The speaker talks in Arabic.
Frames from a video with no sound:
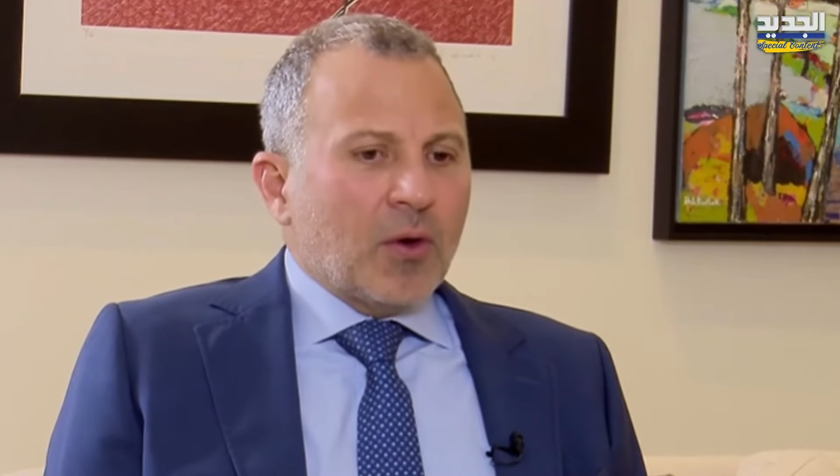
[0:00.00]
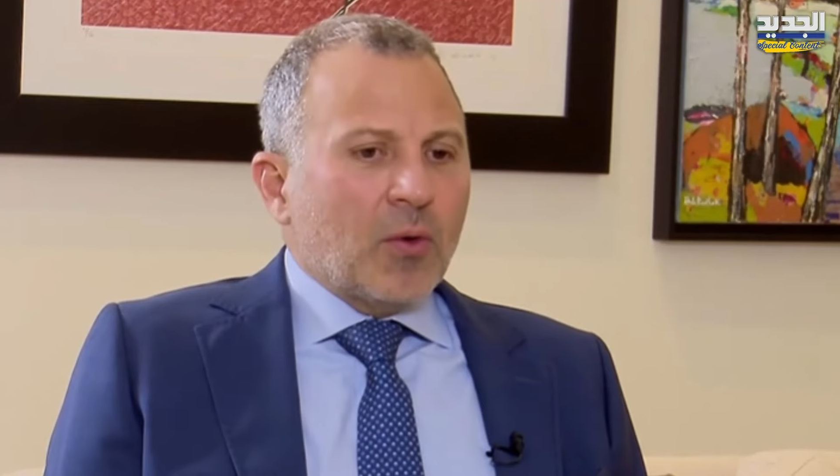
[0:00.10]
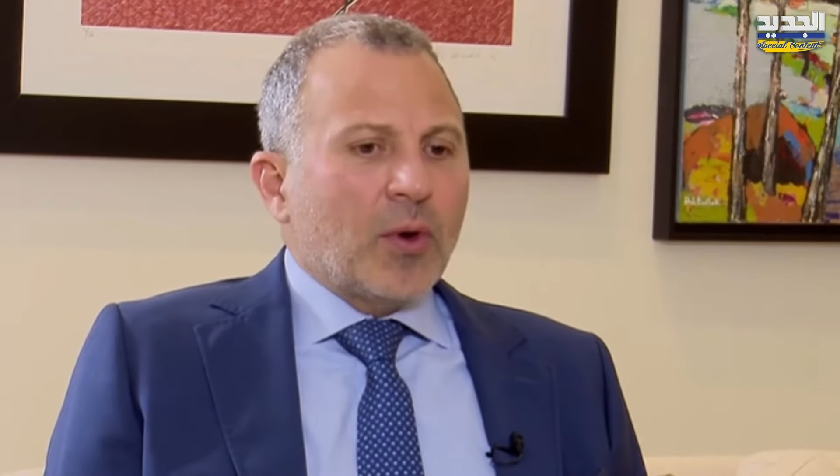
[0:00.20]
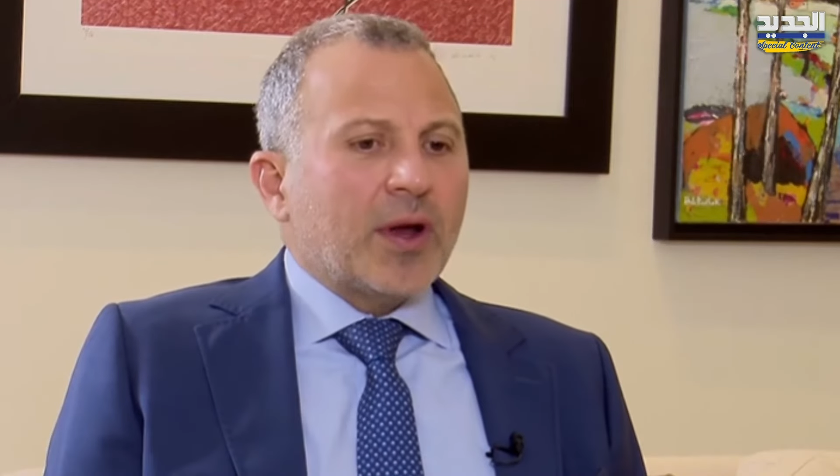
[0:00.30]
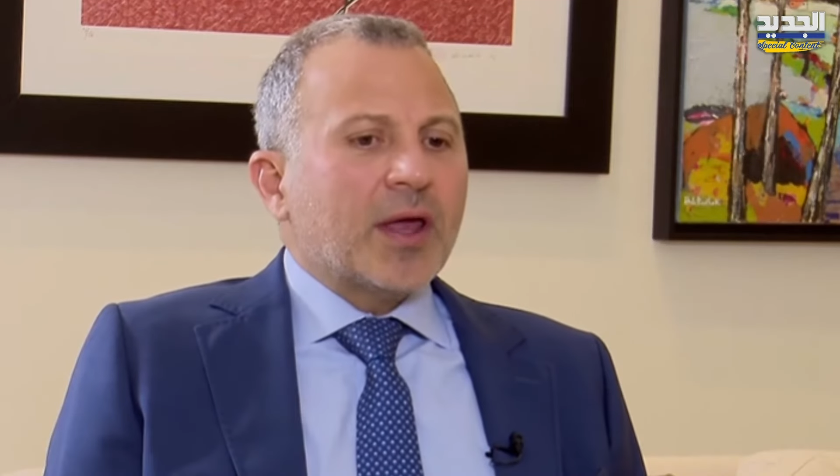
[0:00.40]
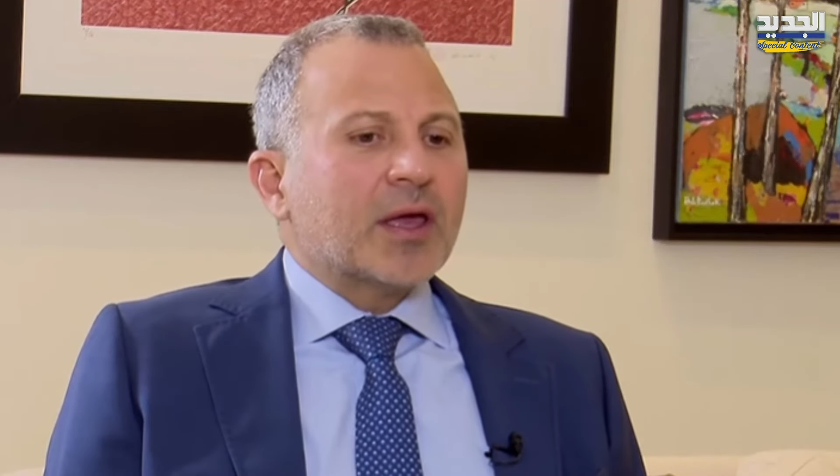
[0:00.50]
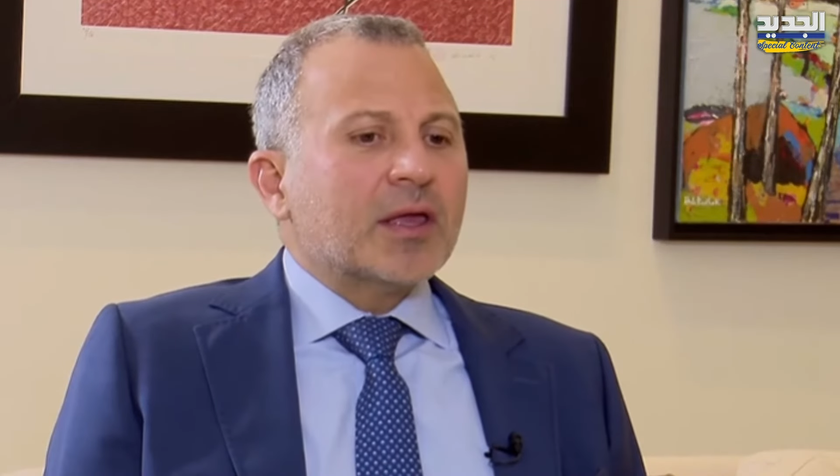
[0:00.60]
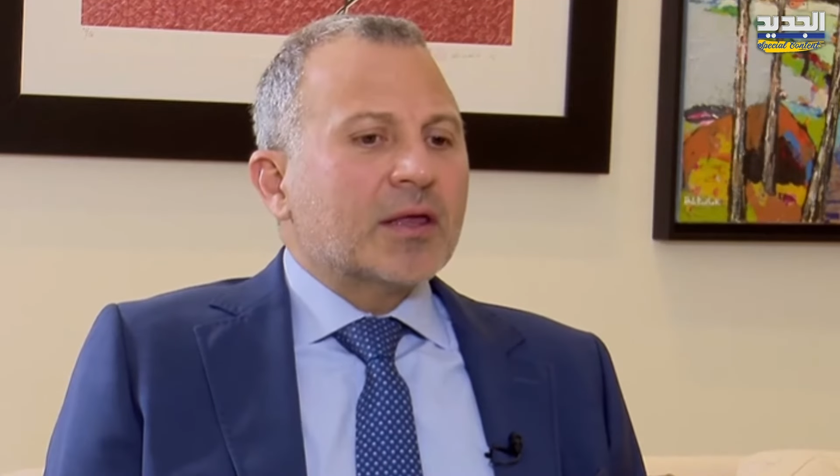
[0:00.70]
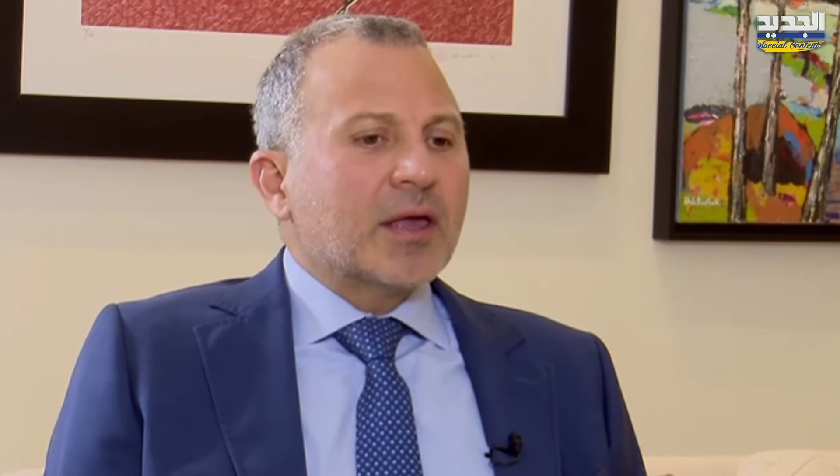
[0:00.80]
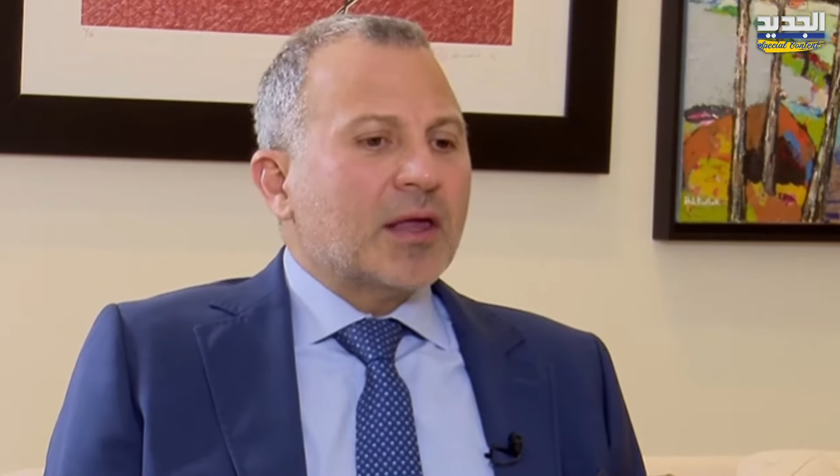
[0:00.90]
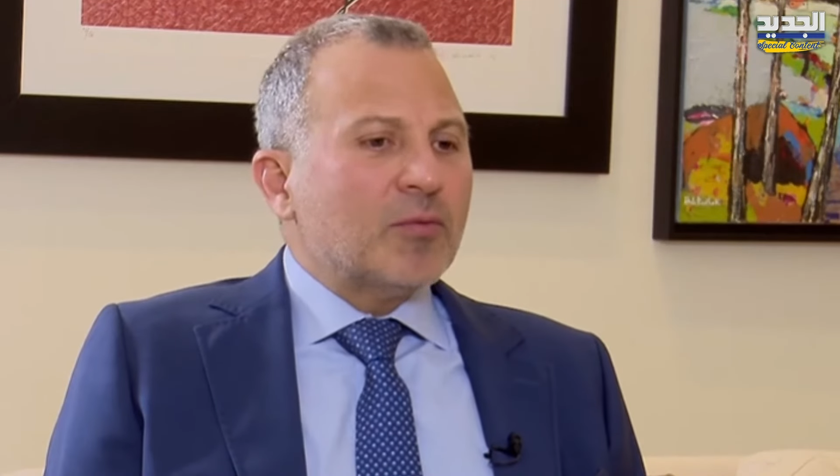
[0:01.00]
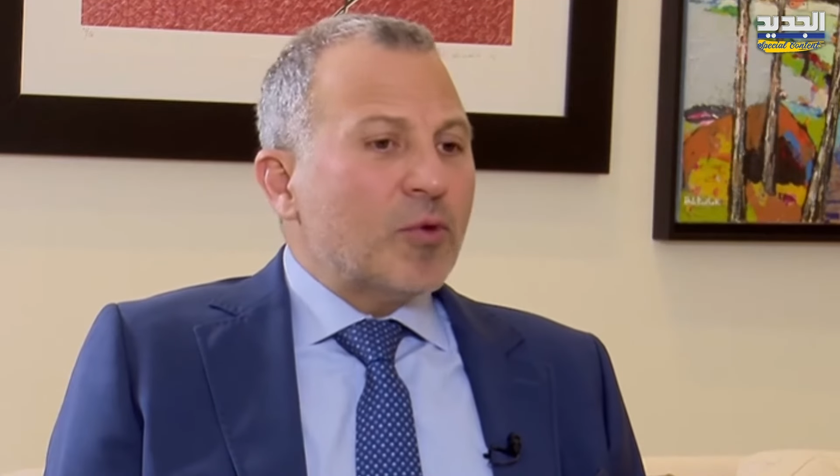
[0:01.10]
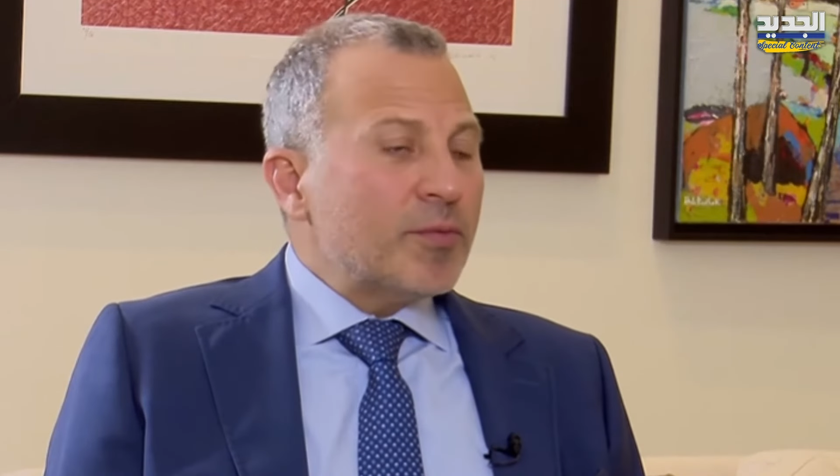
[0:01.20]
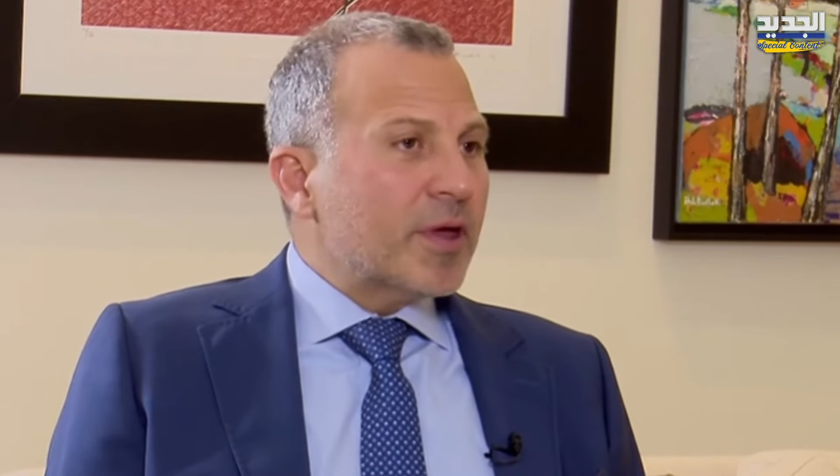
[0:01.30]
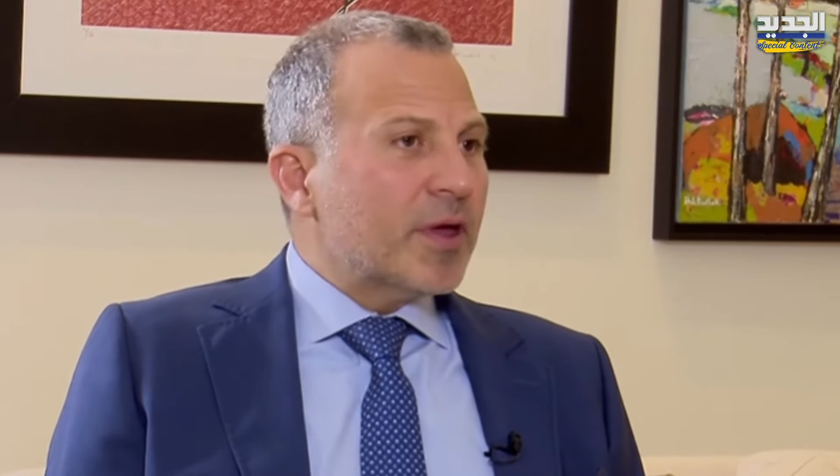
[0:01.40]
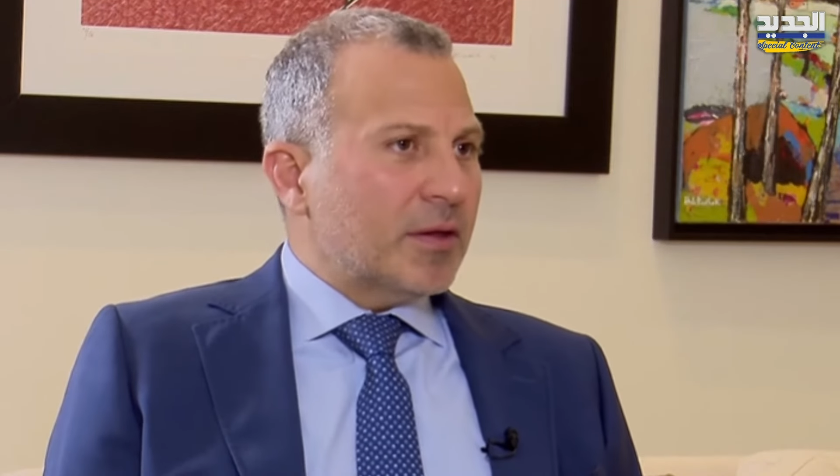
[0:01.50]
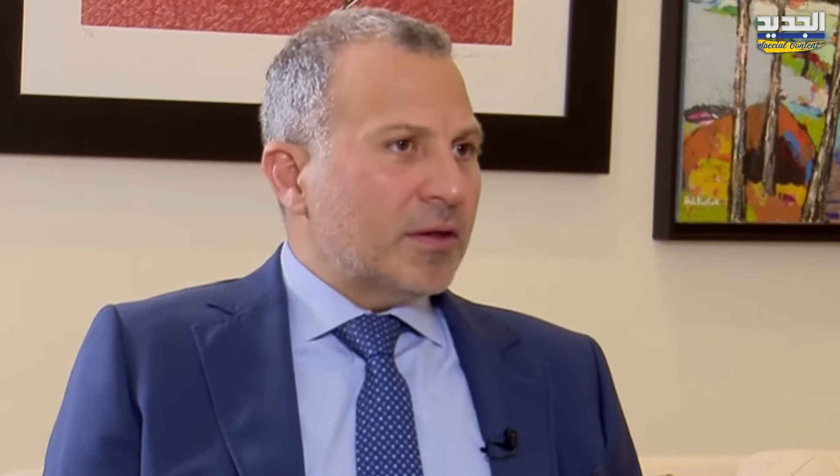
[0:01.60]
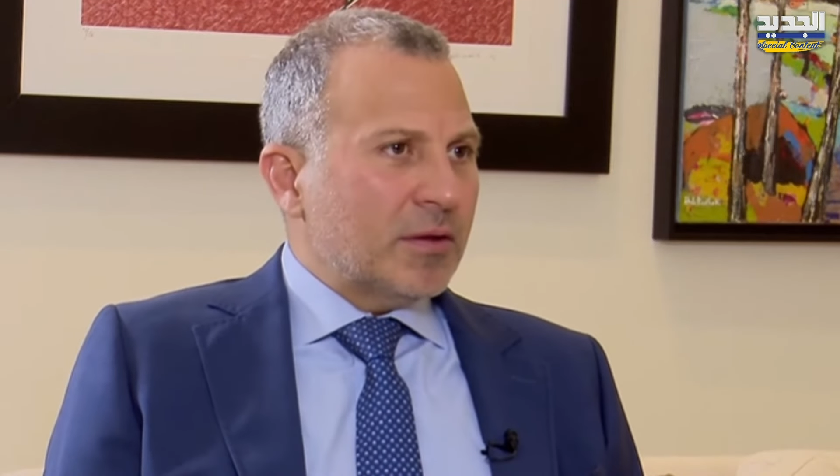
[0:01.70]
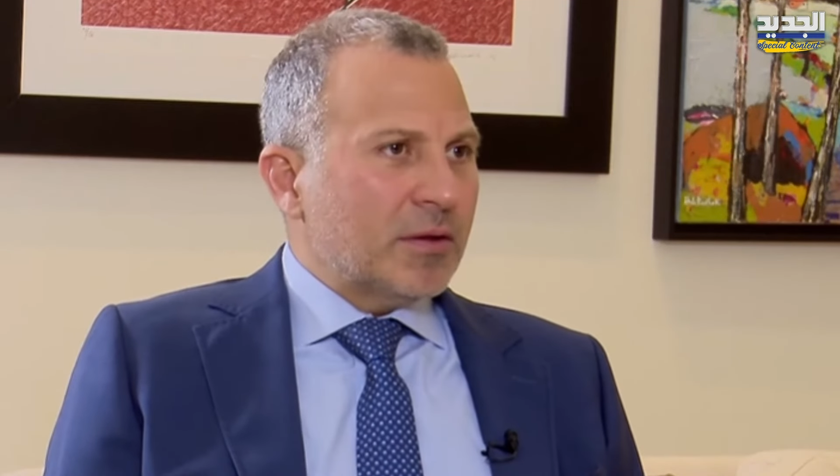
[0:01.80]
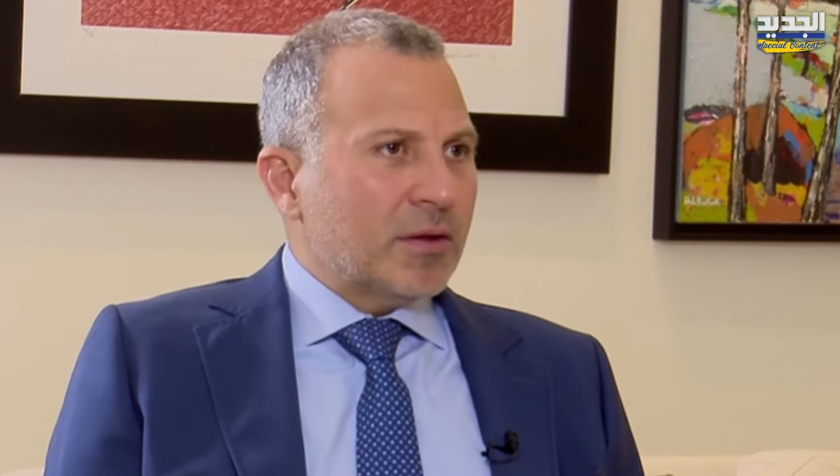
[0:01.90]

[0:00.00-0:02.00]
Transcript: ولكن كان ممكن